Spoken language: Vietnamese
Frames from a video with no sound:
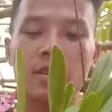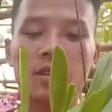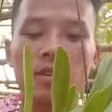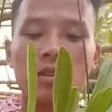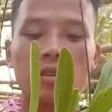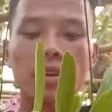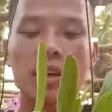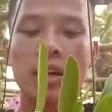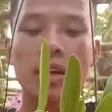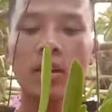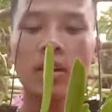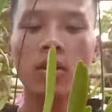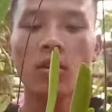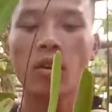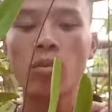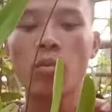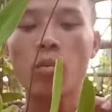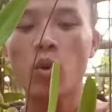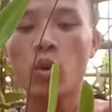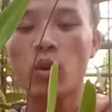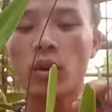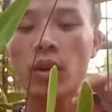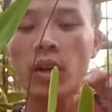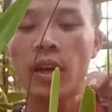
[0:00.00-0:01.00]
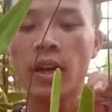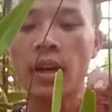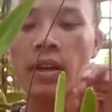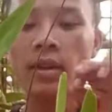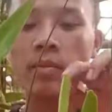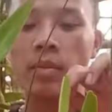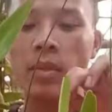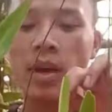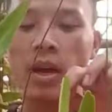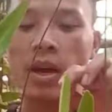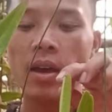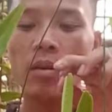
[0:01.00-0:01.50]
Đang có một, hai,
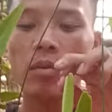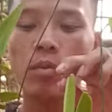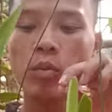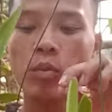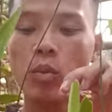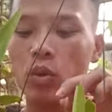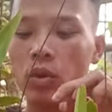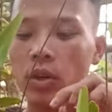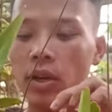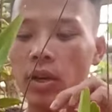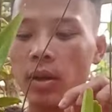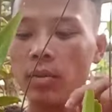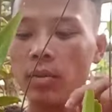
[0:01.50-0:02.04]
ba, bốn, năm,